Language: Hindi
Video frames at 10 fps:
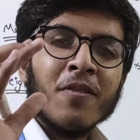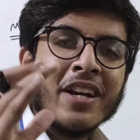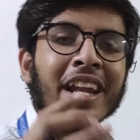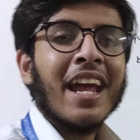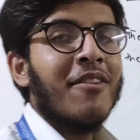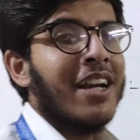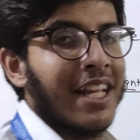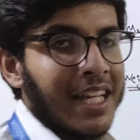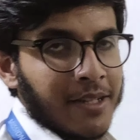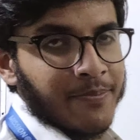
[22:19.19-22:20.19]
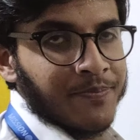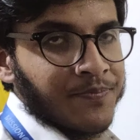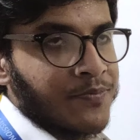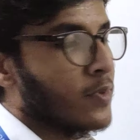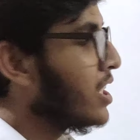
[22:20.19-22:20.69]
ऑफ ग्रेविटी
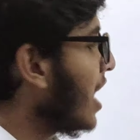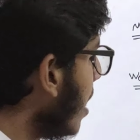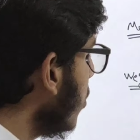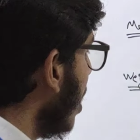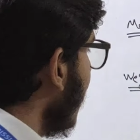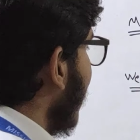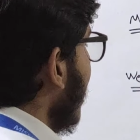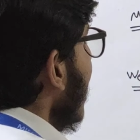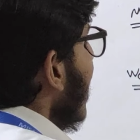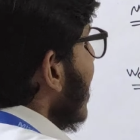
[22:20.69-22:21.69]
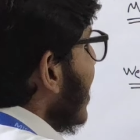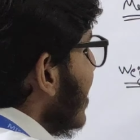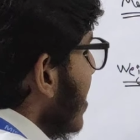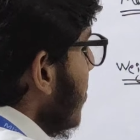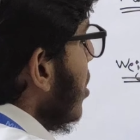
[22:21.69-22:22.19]
क्या बोला मैंने किसी